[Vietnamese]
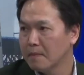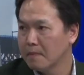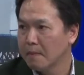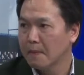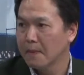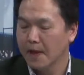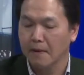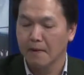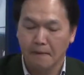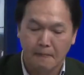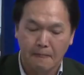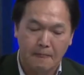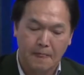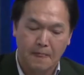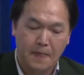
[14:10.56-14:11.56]
đúng rồi yeah.
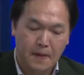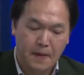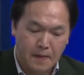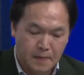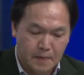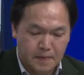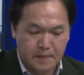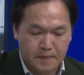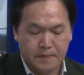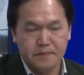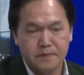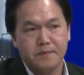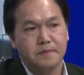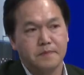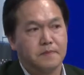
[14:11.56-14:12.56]
thì um,
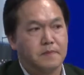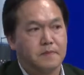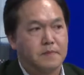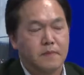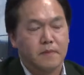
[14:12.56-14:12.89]
nói